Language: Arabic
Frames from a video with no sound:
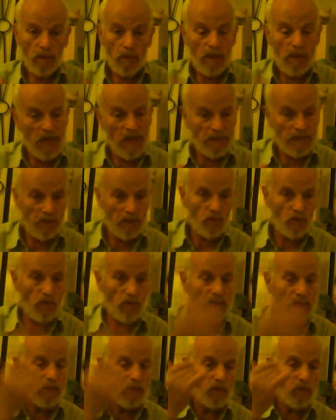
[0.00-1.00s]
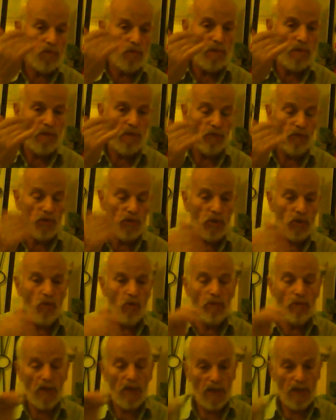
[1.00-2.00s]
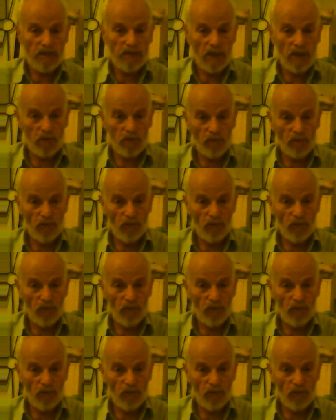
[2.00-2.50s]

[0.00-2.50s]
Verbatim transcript: إن أحسنتم أحسنتم لأنفسكم وإن أسأتم